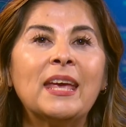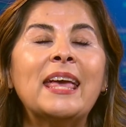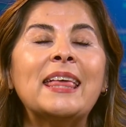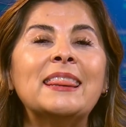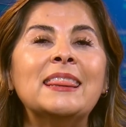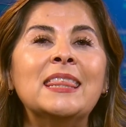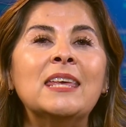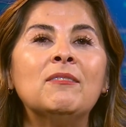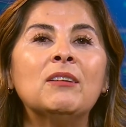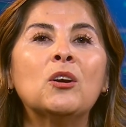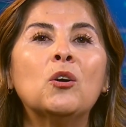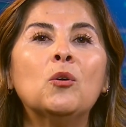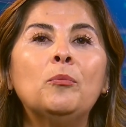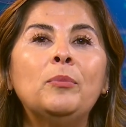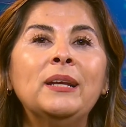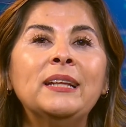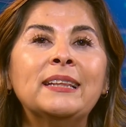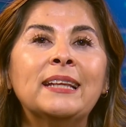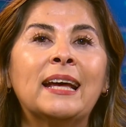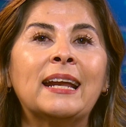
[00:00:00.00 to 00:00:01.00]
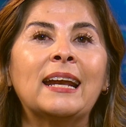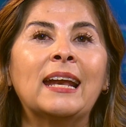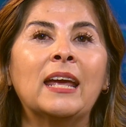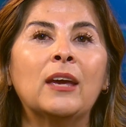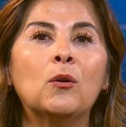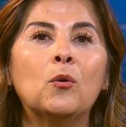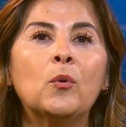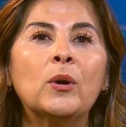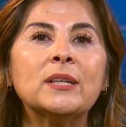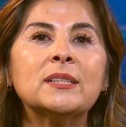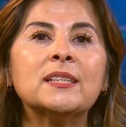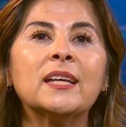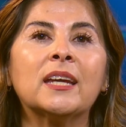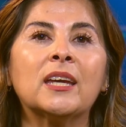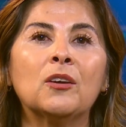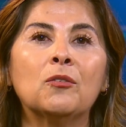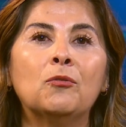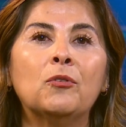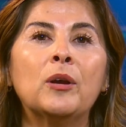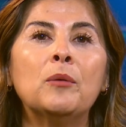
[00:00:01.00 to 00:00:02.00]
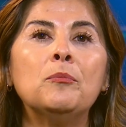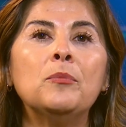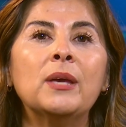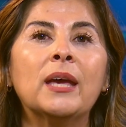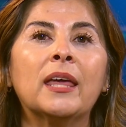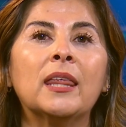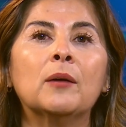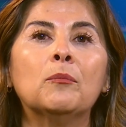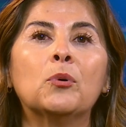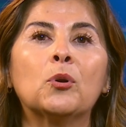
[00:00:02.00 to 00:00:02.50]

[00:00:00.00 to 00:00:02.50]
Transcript: debe completar la encuesta que fue enviada